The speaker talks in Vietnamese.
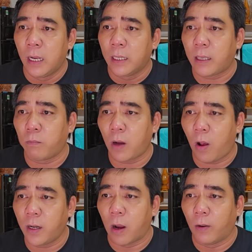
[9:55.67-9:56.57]
trong
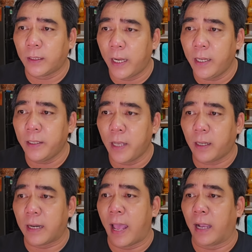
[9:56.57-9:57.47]
đó nổi tiếng nhất
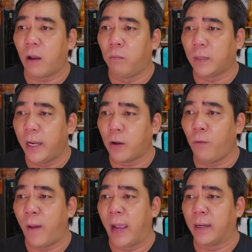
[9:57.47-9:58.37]
là công ty
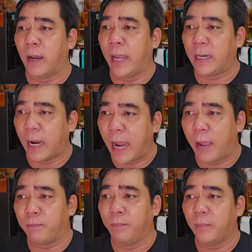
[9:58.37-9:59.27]
cổ phần Glen Đại
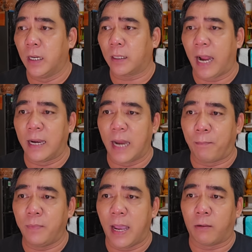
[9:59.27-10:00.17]
Nam được thành
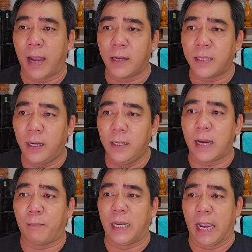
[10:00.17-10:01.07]
lập vào tháng 9
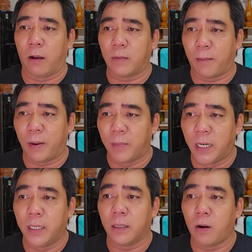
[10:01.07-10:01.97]
năm
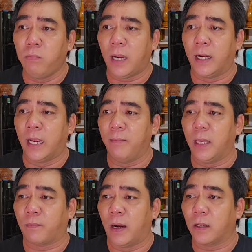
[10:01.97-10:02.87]
2020 đúng thời điểm
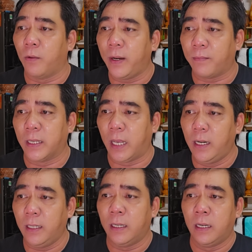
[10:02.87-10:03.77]
dịch bệnh
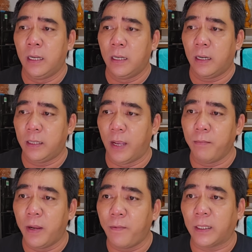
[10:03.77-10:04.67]
Covid-19
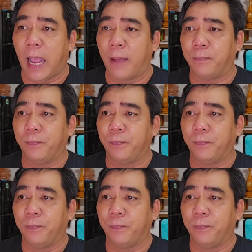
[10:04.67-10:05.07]
diễn biến phức tạp